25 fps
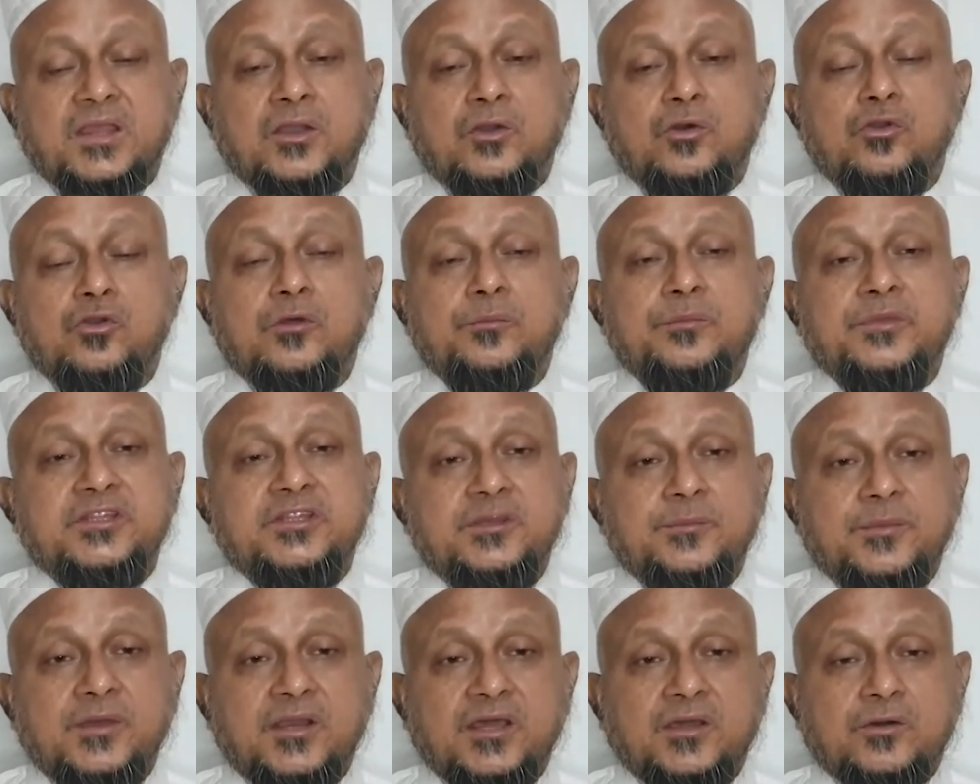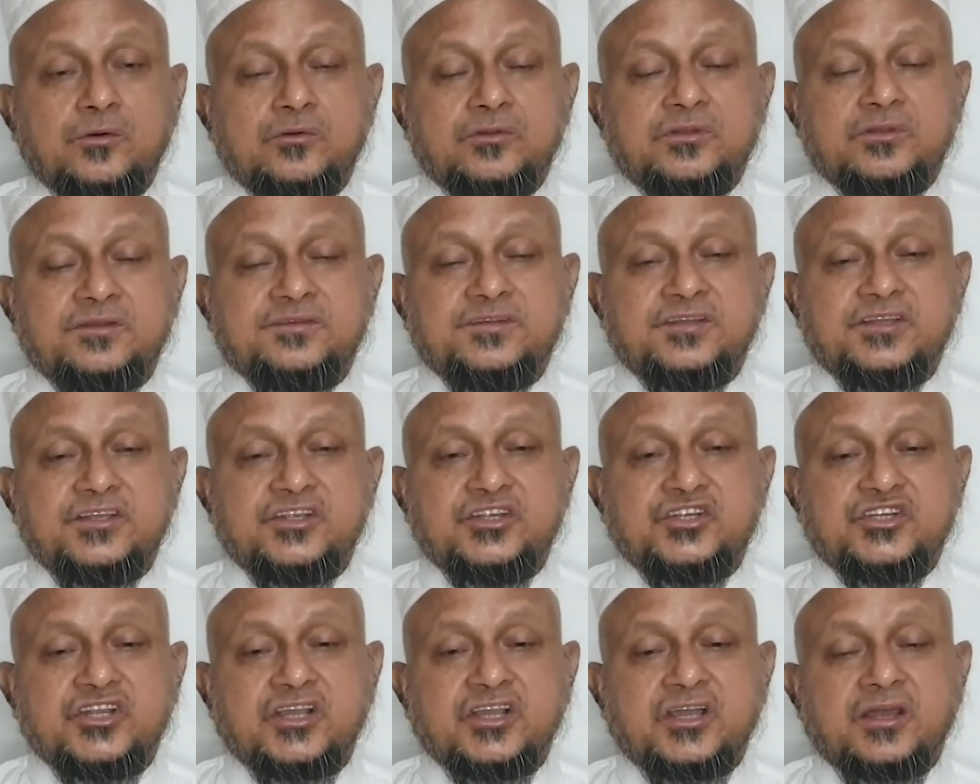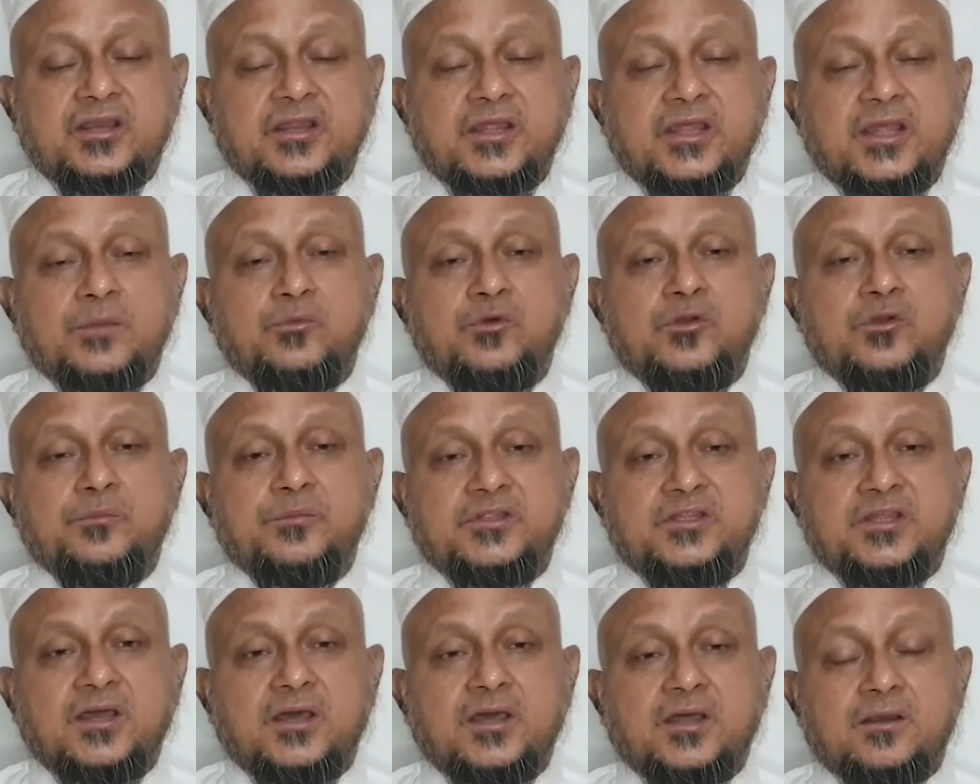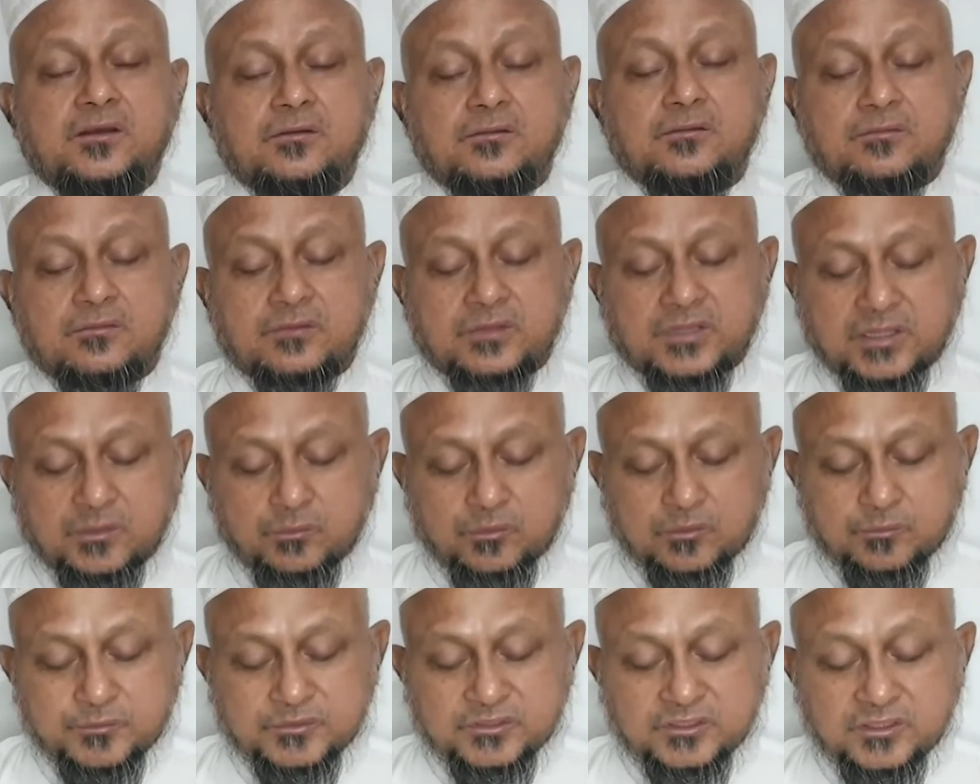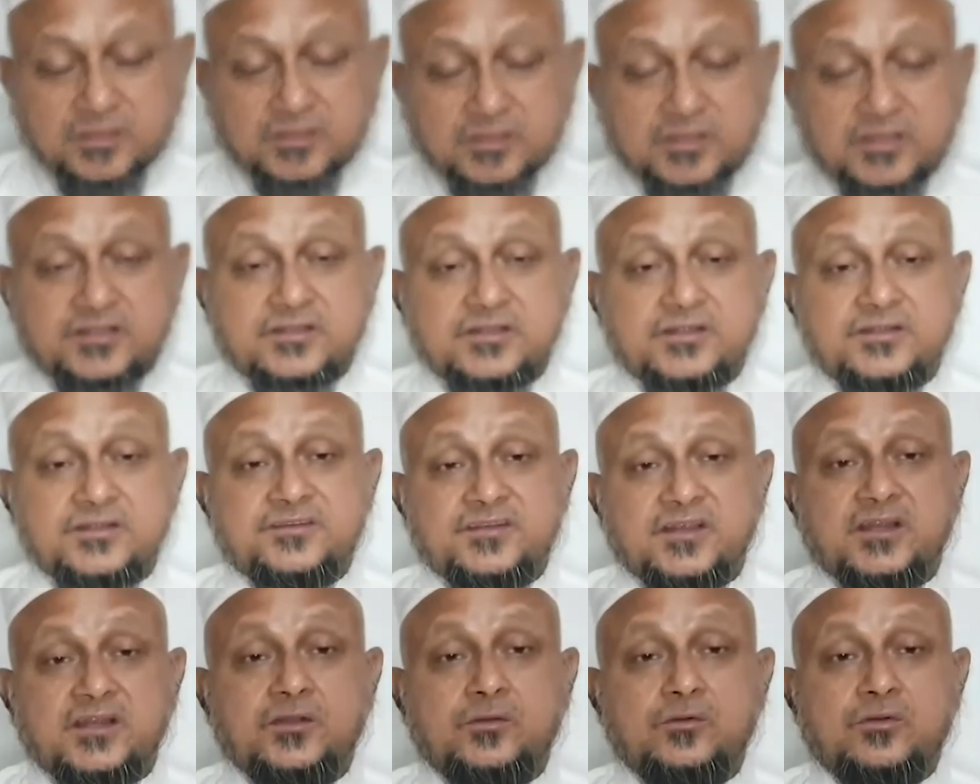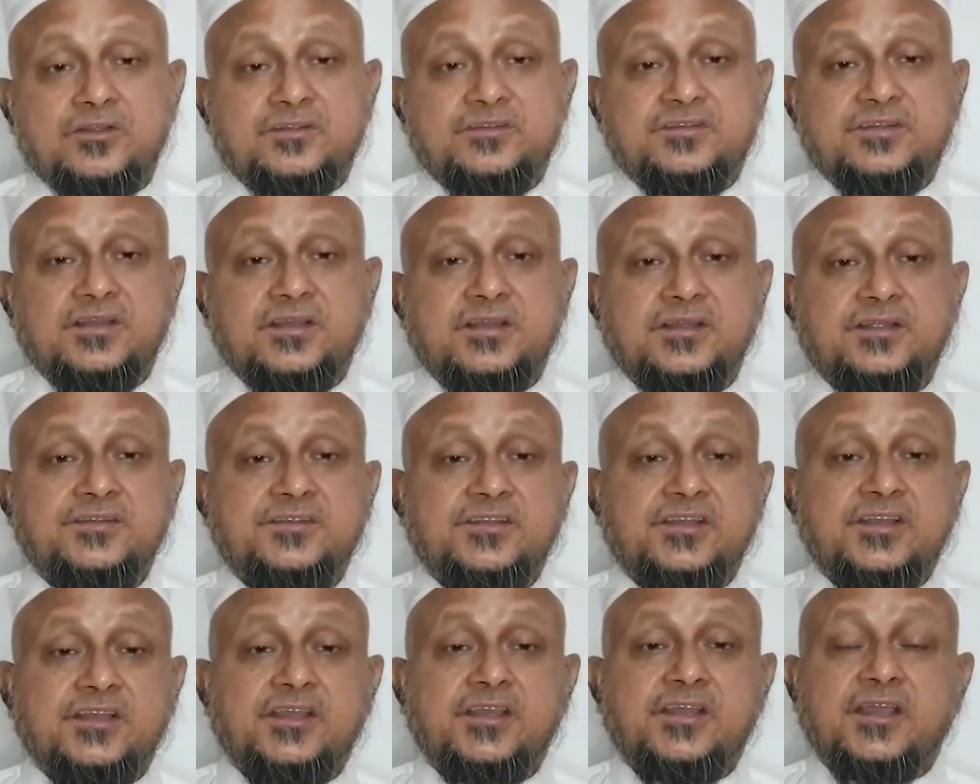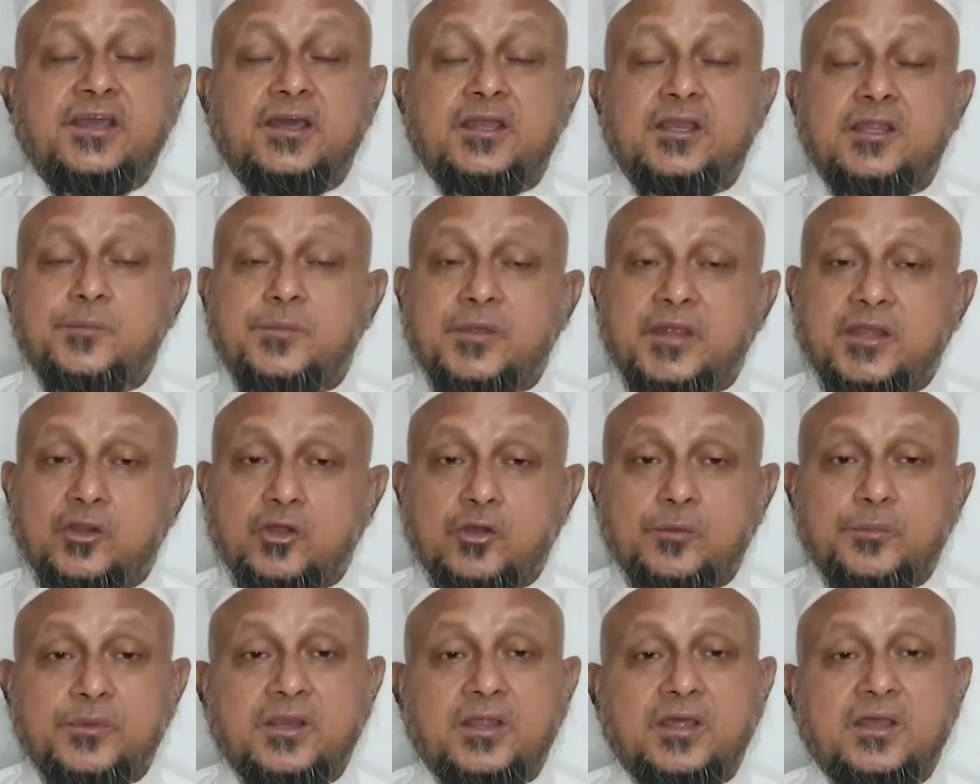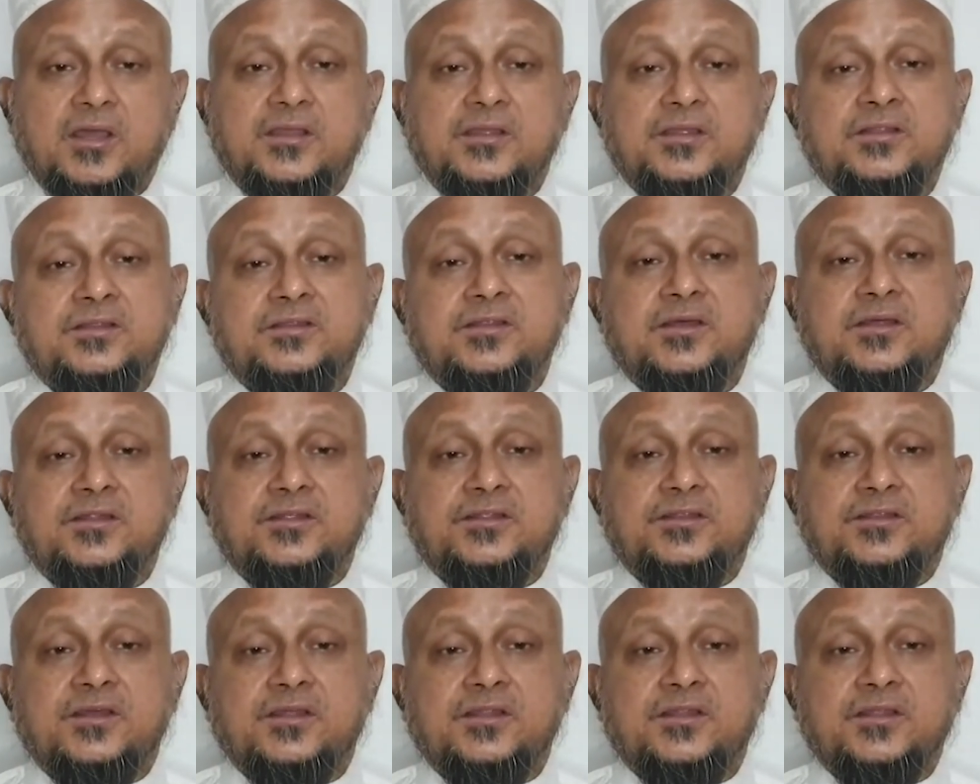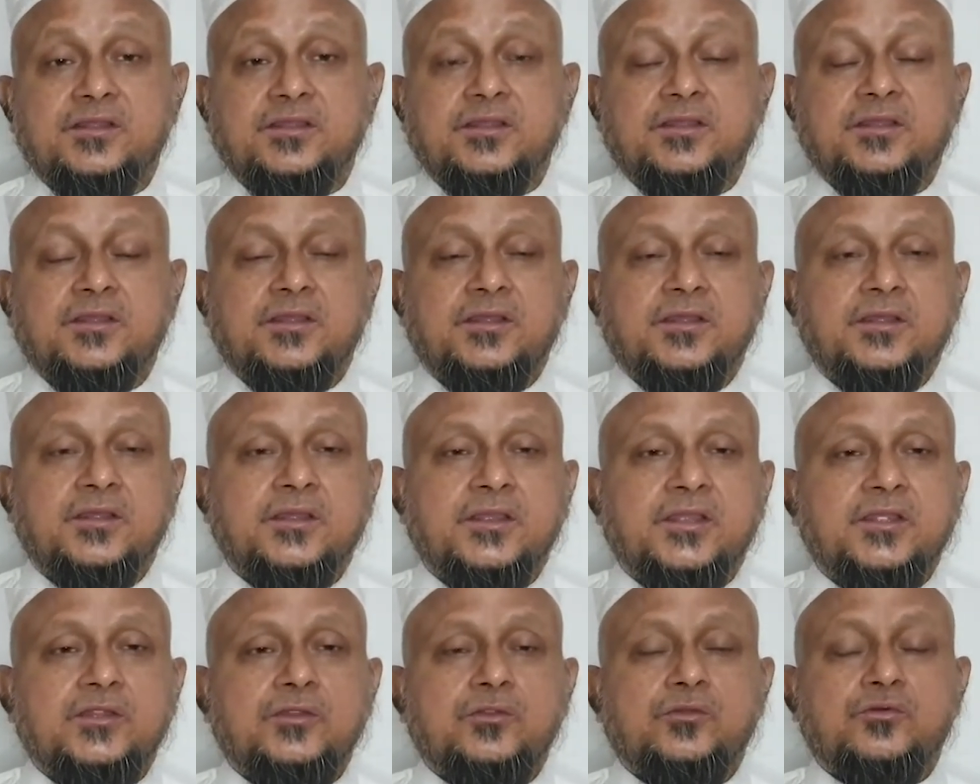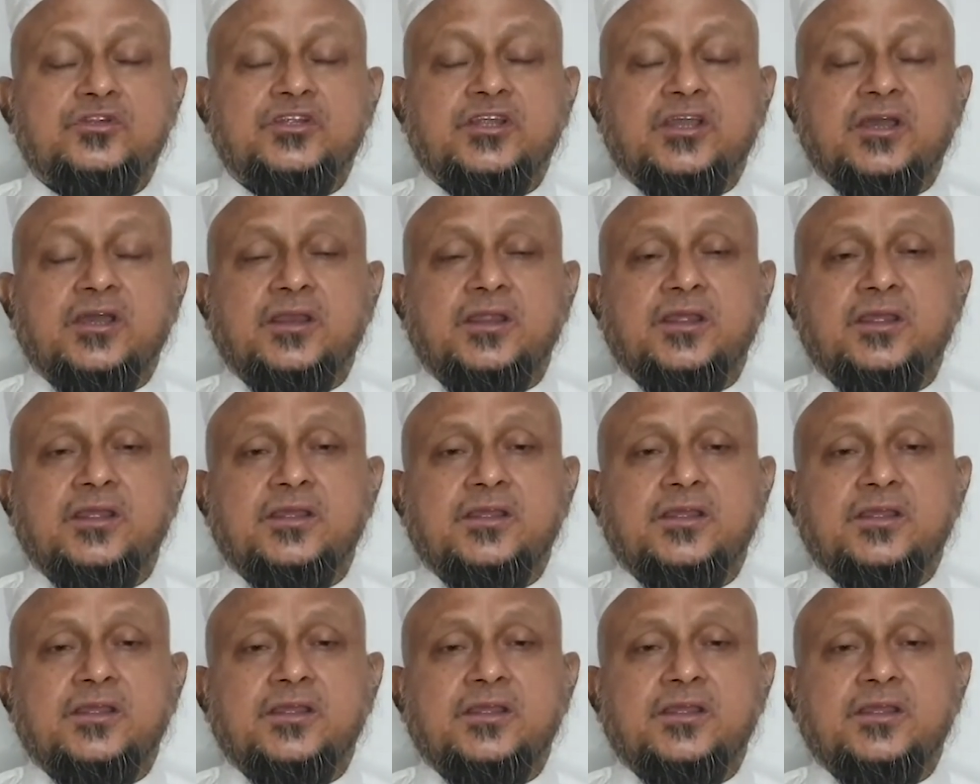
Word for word: কোনো বিধিমালা করতে যে সেখানে এমন বিধান এমন বিধান একটা ইনসার্ট করেছে যে এখানে ভ্যাট হবে না ইত্যাদি ইত্যাদি কিন্তু সেখানে